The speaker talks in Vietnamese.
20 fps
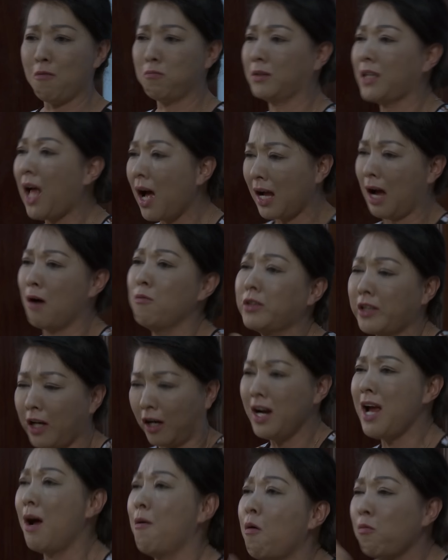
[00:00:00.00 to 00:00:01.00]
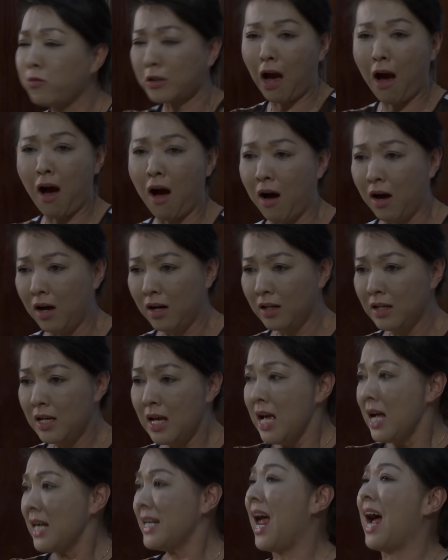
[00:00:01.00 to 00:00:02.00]
thì ông tức, ông chửi ông không cho.
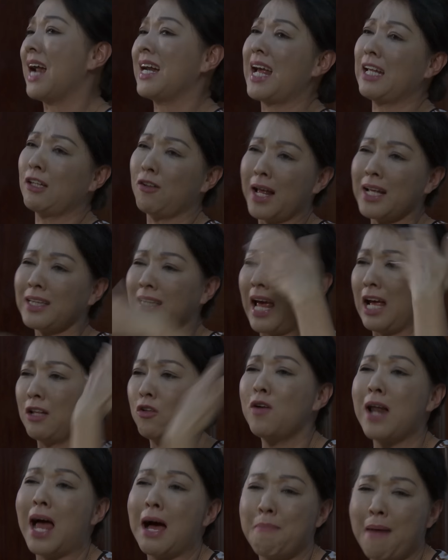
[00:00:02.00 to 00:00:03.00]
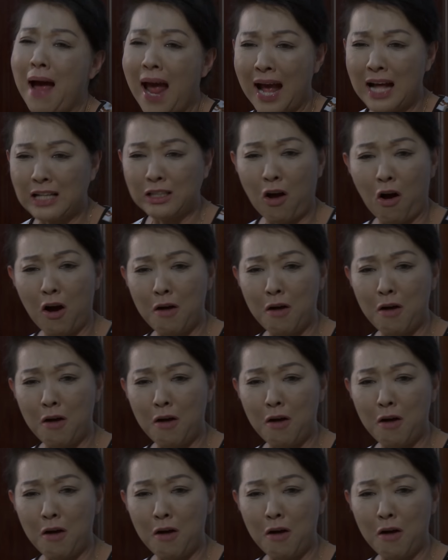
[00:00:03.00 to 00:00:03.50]
Đằng này tôi lấy tiền tôi làm ăn